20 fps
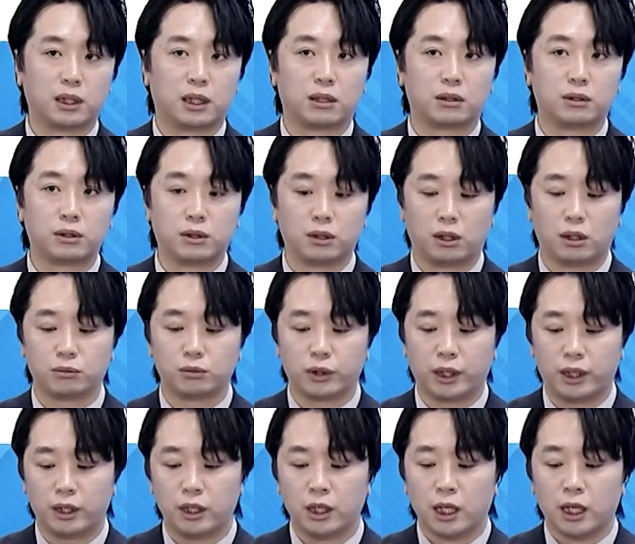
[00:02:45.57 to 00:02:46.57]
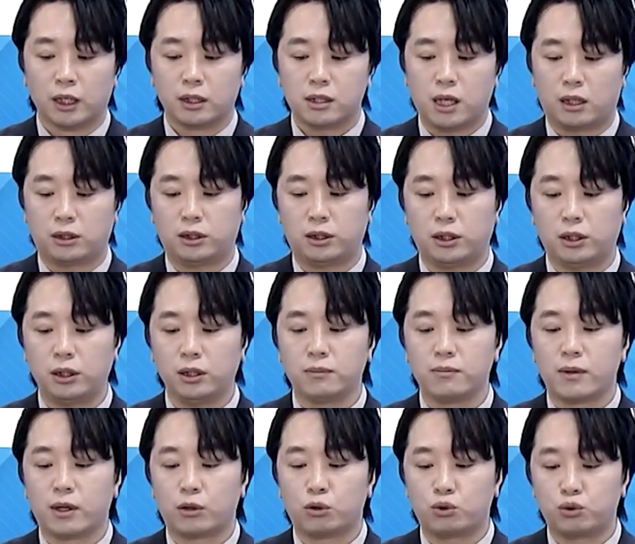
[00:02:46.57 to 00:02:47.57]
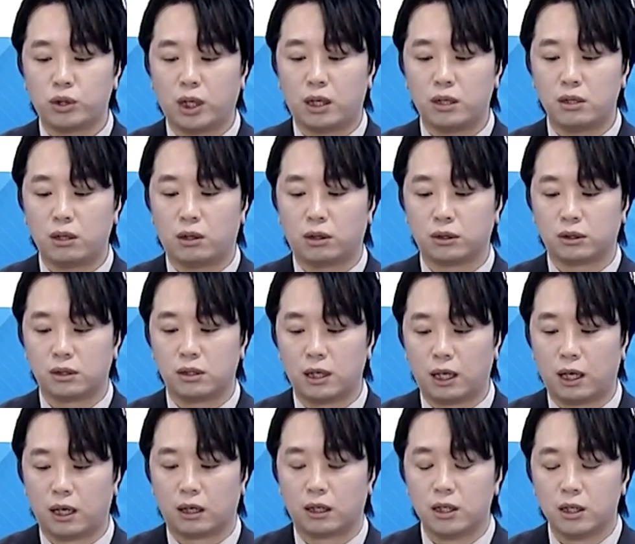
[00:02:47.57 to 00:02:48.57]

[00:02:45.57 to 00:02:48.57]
그렇기 때문에 사실 투자하려고들랑